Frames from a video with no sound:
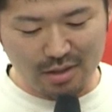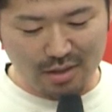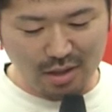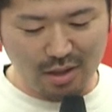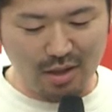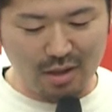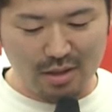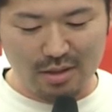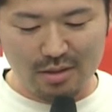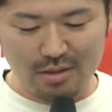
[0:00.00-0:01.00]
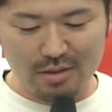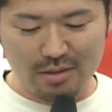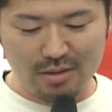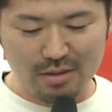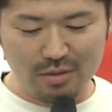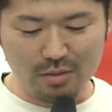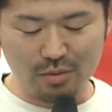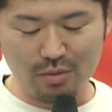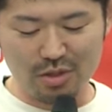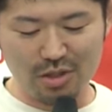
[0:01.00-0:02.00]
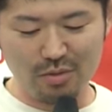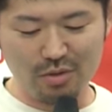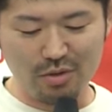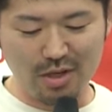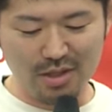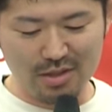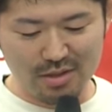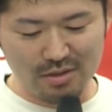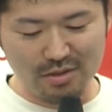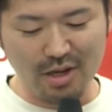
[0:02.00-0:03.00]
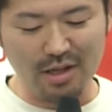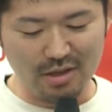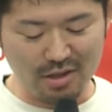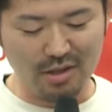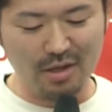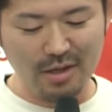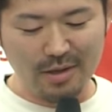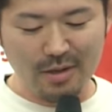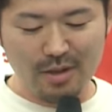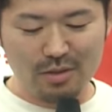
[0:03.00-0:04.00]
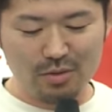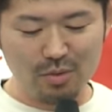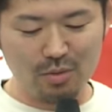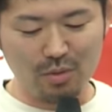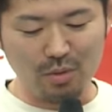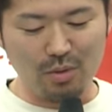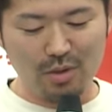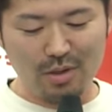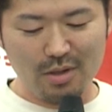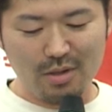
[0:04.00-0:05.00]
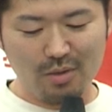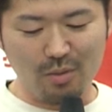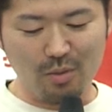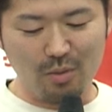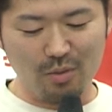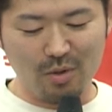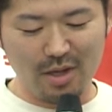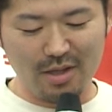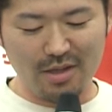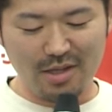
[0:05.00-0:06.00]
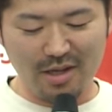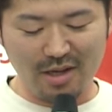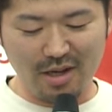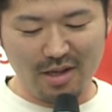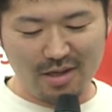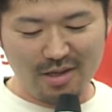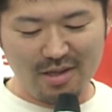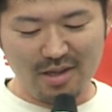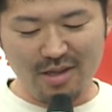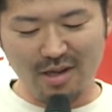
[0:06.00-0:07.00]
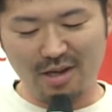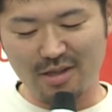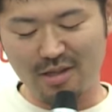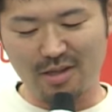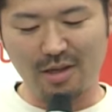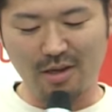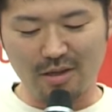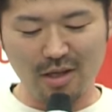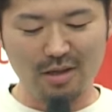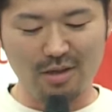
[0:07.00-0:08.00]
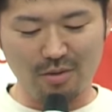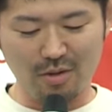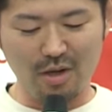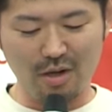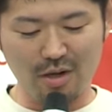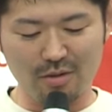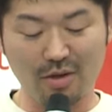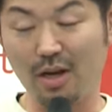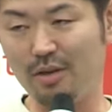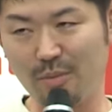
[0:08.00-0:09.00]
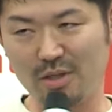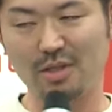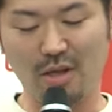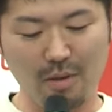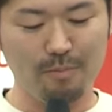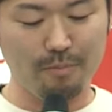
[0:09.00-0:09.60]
た今年の9月ぐらいにちょっと心の安定が得られてきたかなっていう感覚がありました。